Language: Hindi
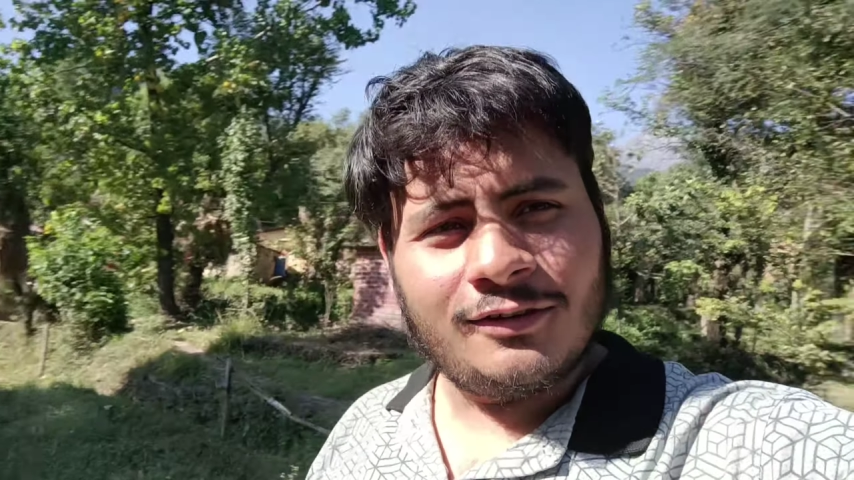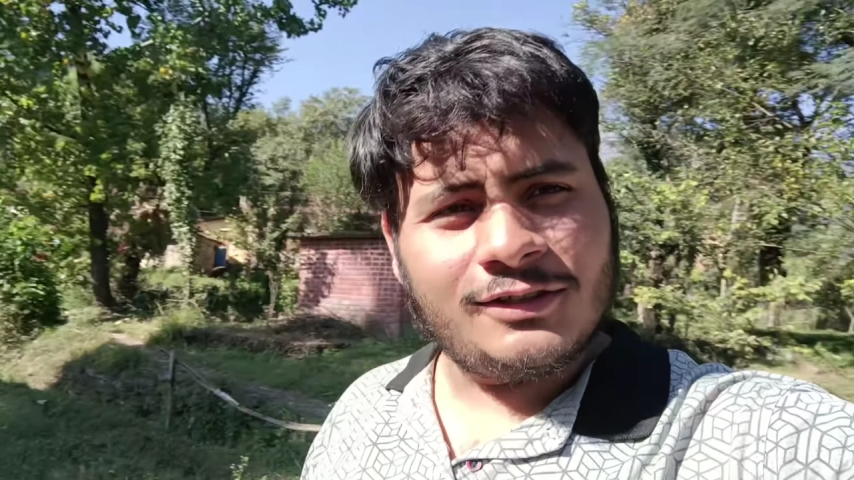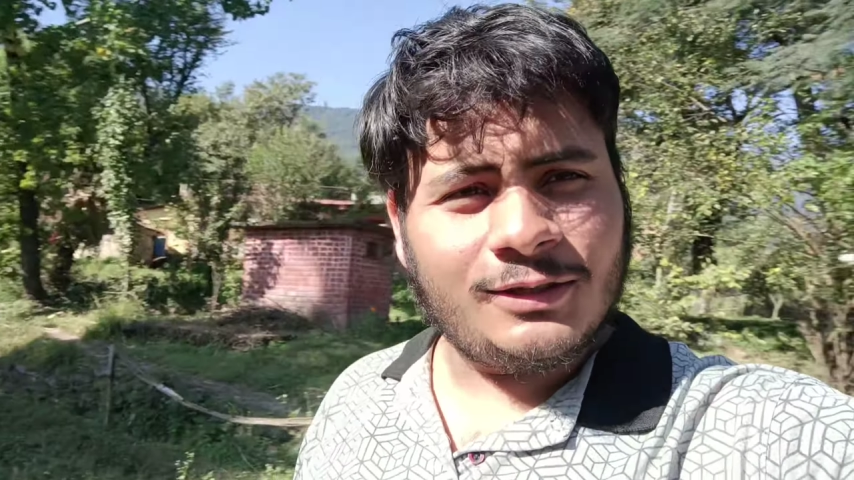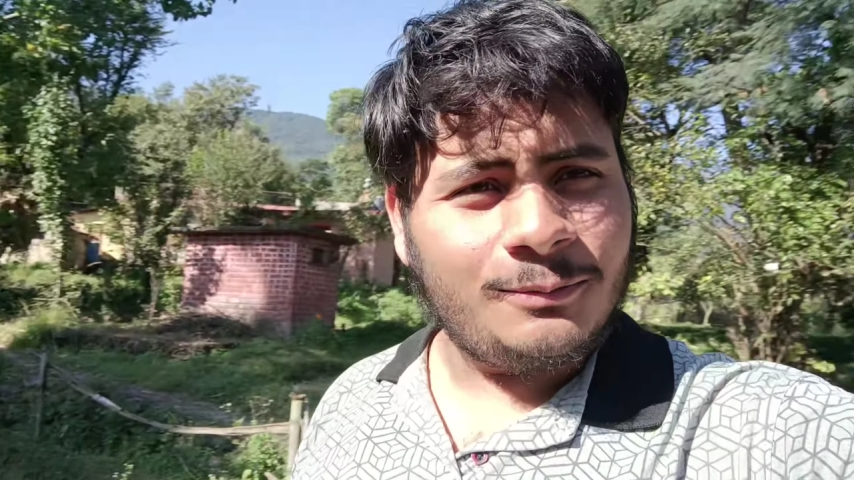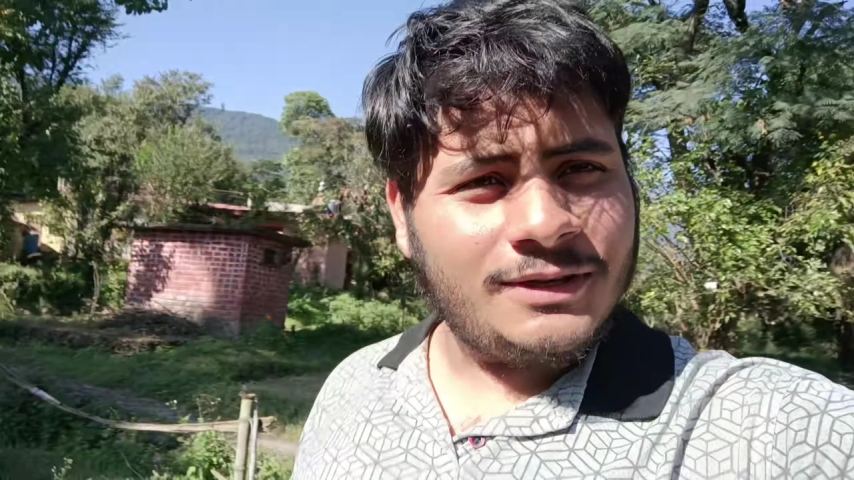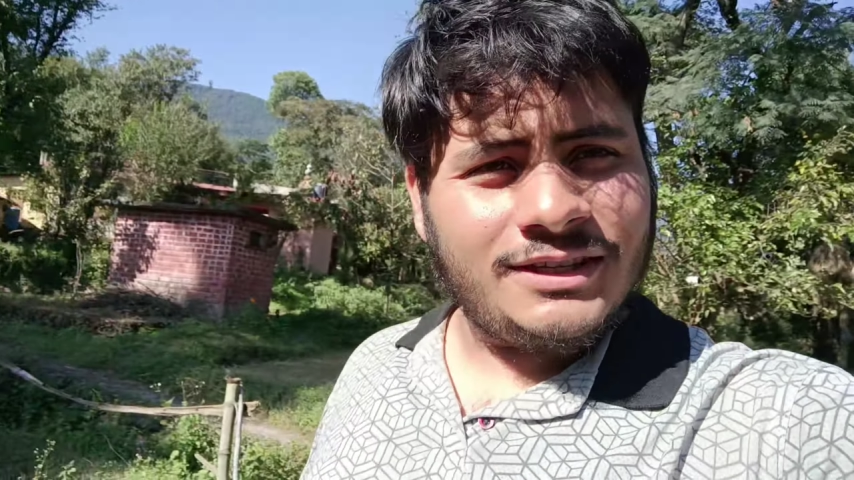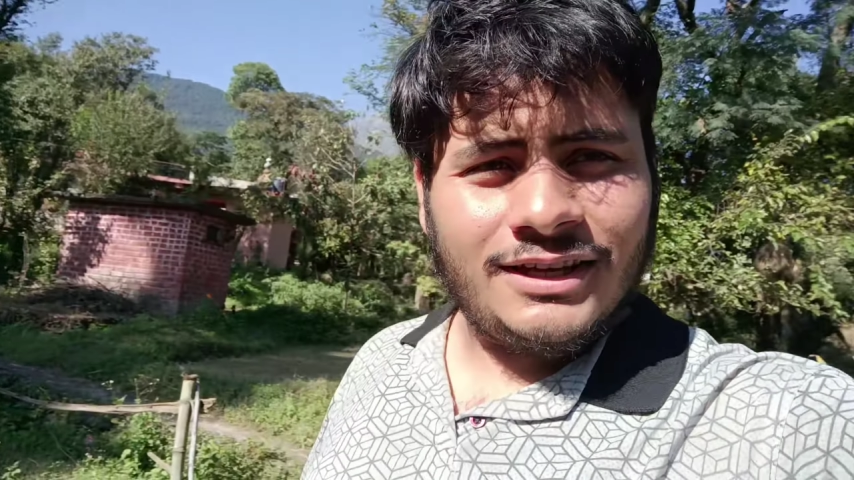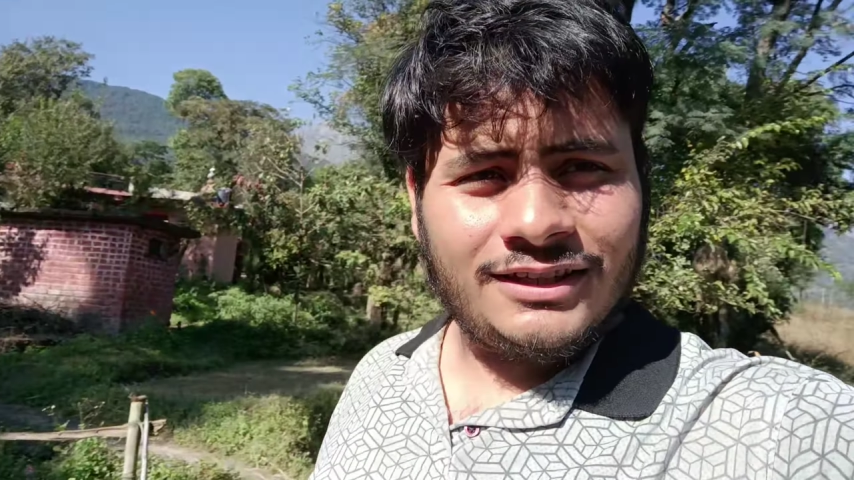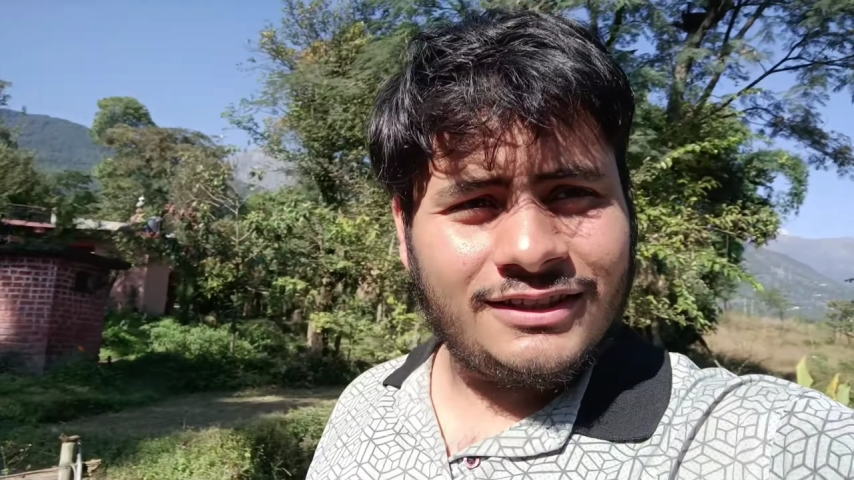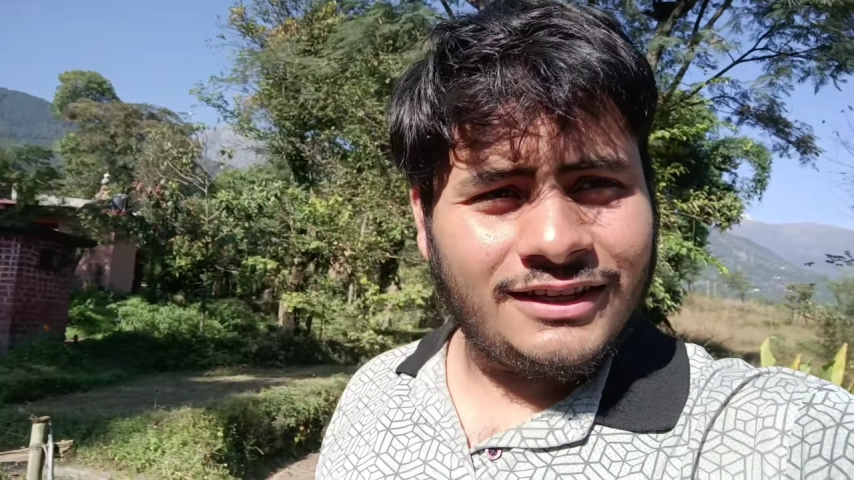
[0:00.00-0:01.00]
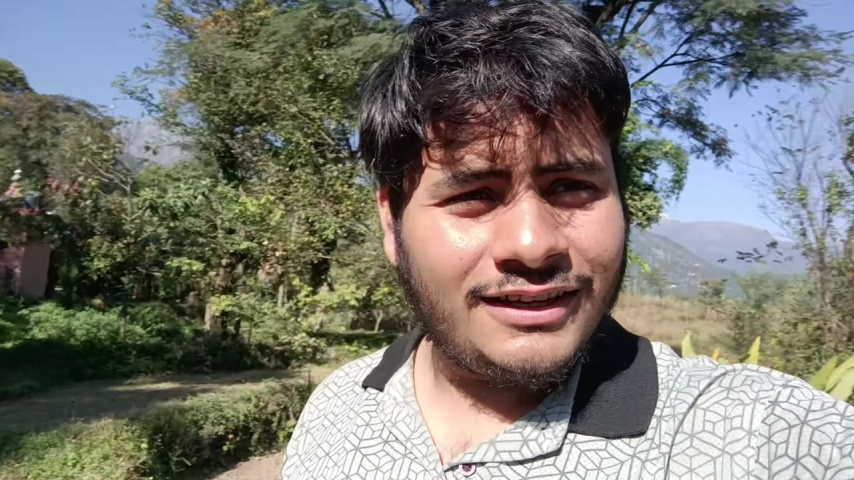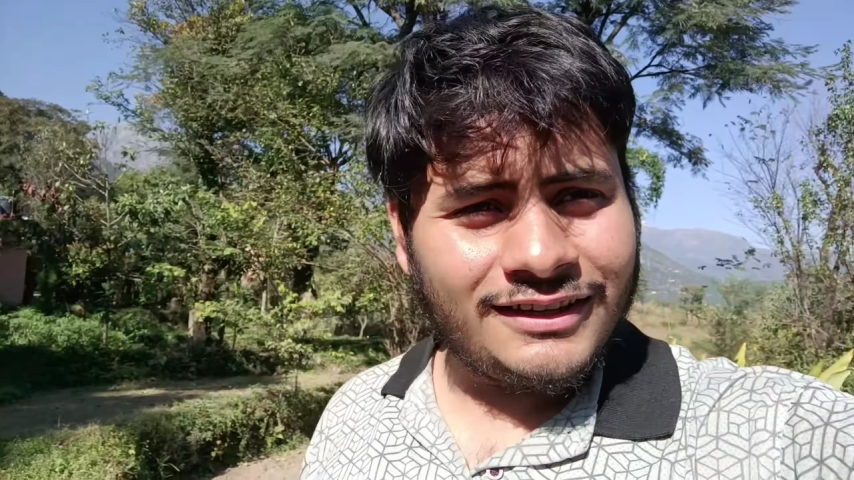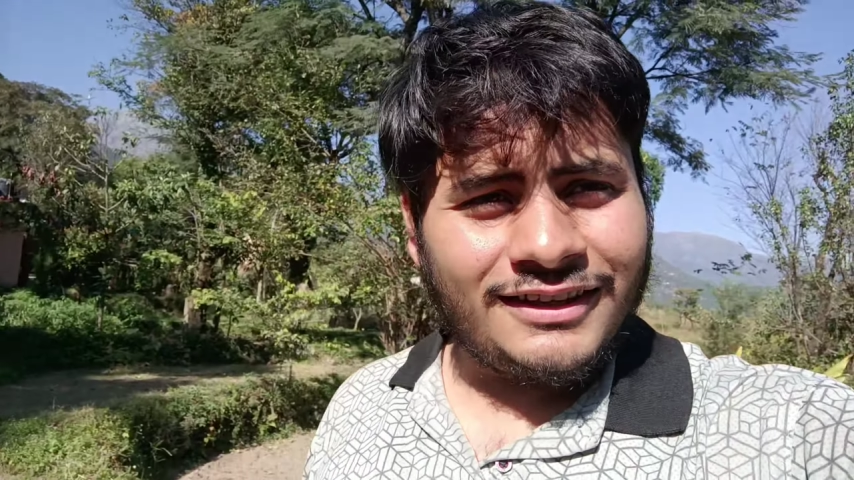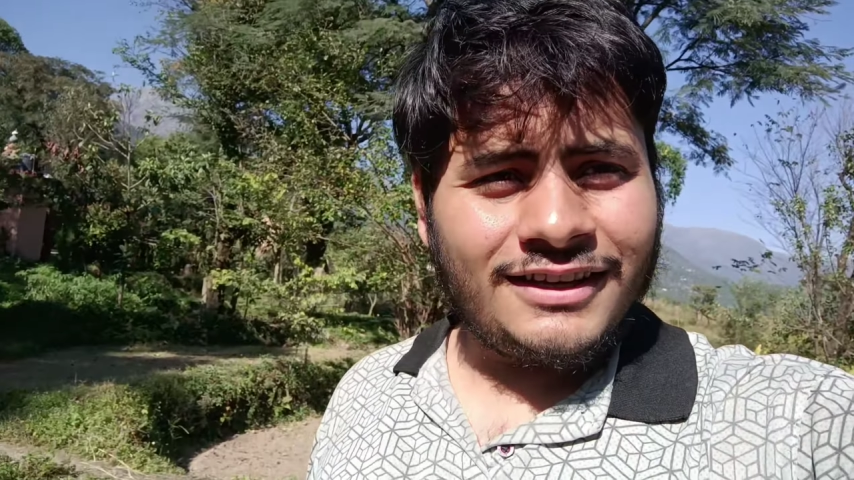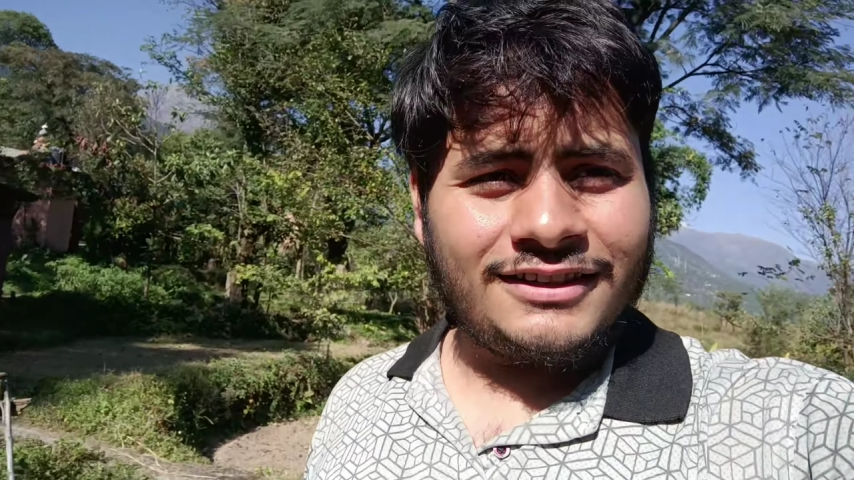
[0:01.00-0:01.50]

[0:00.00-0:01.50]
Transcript: कुछ मज़ेदार चीज़ें करते हैं